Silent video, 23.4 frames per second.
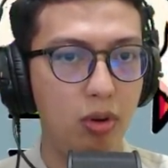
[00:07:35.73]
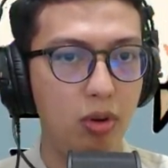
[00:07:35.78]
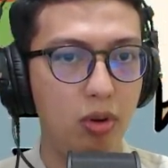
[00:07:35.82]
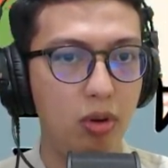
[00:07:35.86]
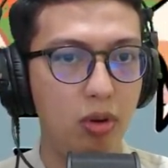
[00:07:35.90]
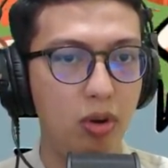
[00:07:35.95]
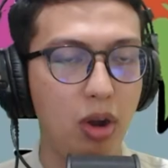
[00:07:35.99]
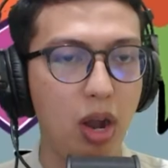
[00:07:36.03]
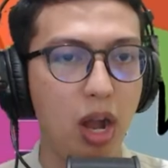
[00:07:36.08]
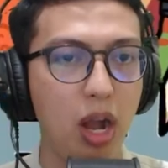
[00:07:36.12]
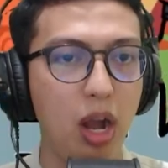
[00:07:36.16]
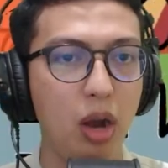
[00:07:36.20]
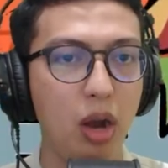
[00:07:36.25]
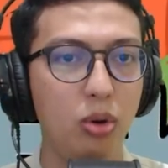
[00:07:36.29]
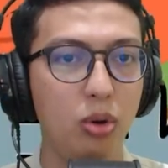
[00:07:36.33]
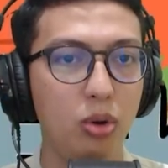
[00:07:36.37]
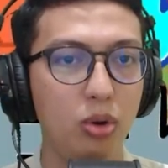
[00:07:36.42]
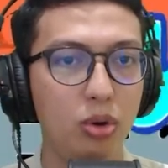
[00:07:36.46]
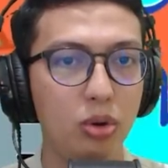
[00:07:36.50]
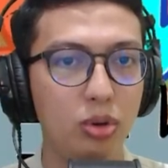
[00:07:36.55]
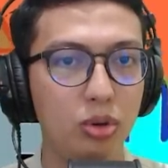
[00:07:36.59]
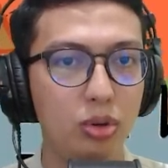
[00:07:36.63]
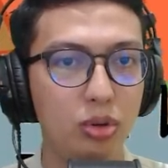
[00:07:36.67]
Wow
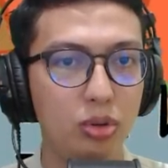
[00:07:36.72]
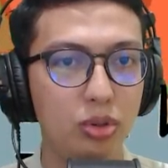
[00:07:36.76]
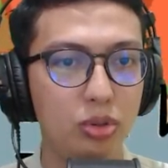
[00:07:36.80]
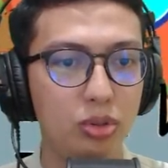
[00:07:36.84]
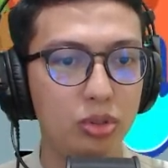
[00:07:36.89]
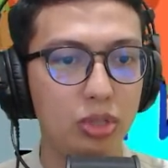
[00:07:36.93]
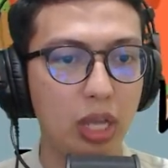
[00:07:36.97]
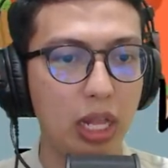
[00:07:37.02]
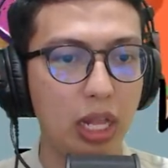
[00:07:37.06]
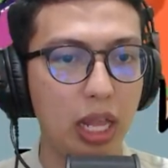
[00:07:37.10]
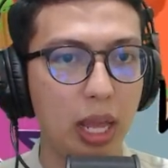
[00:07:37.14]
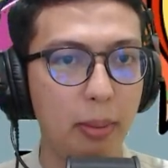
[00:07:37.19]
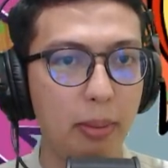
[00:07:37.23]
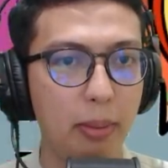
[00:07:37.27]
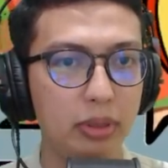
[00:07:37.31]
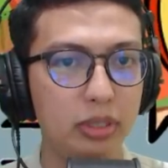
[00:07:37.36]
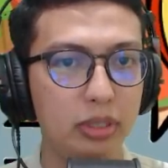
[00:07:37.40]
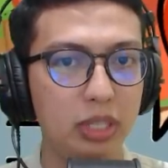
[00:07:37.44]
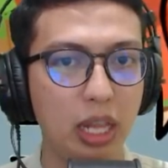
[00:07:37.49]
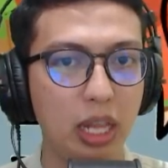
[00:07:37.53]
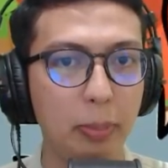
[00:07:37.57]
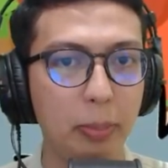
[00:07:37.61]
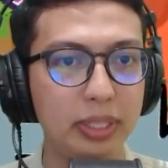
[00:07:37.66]
Salah,
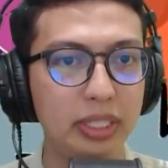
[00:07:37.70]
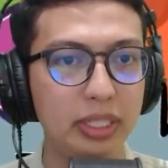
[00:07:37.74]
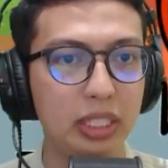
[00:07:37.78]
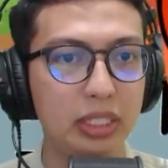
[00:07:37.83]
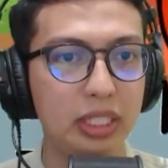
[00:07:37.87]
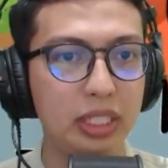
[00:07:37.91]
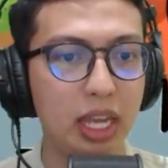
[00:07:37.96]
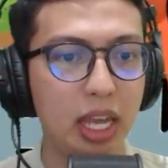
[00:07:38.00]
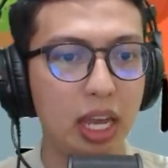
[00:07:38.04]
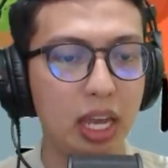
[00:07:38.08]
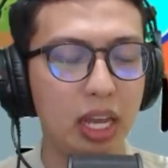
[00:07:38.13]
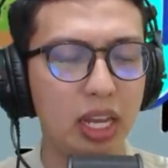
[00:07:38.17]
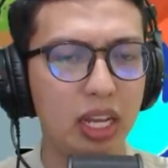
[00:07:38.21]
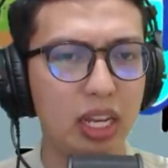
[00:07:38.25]
salah pencet saya